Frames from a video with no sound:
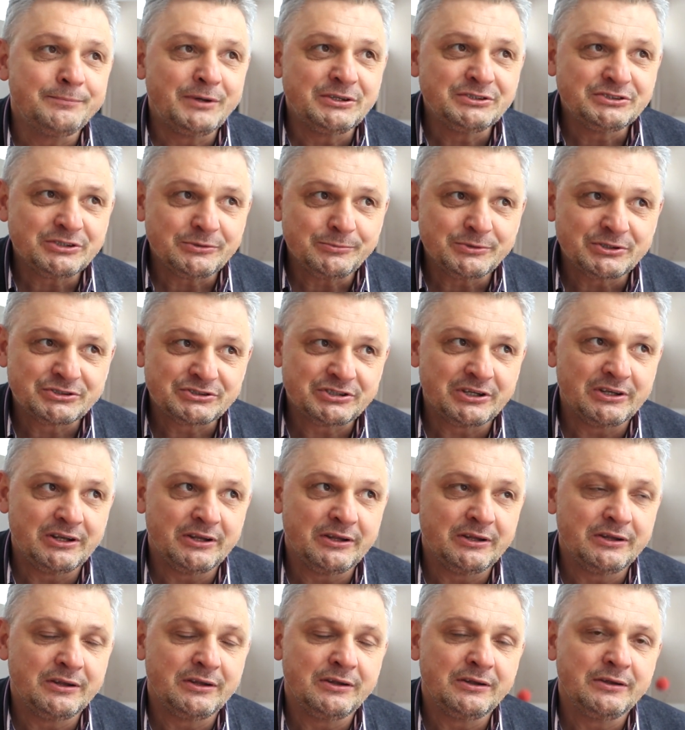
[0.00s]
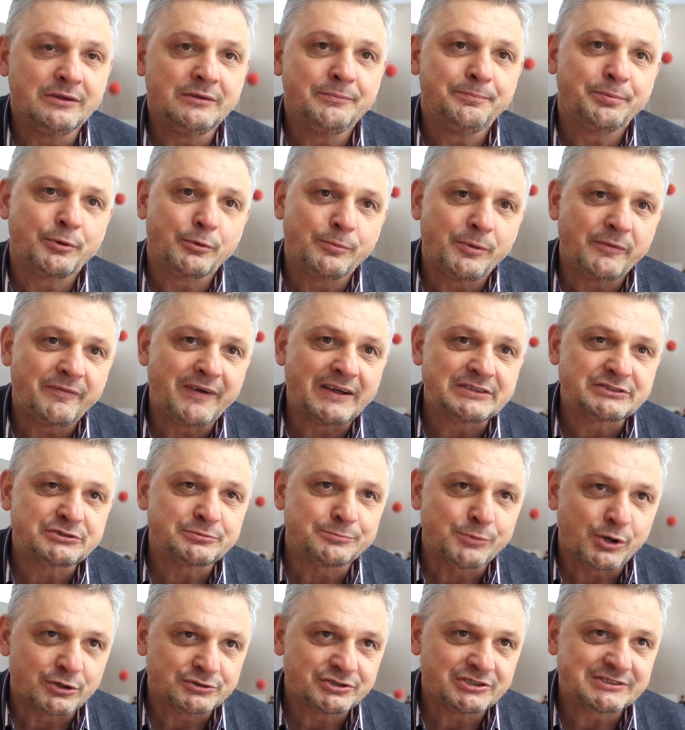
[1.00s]
będziemy chcieli
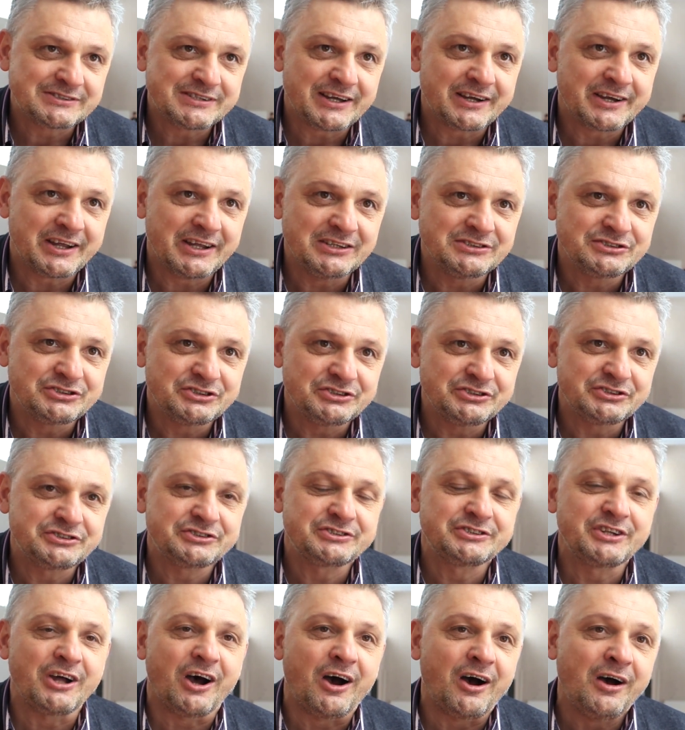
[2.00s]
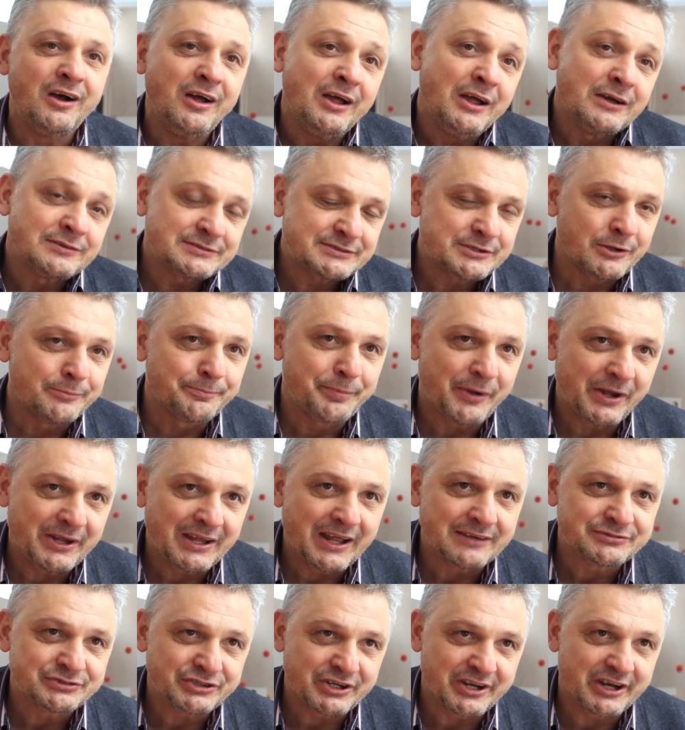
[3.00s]
próbować młodzież zachęcić do
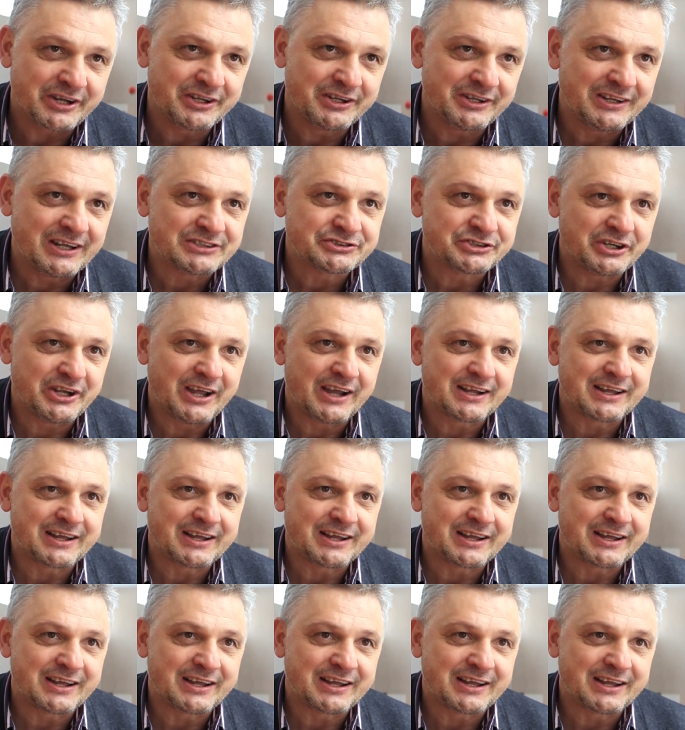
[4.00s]
wstąpienia w szeregi naszej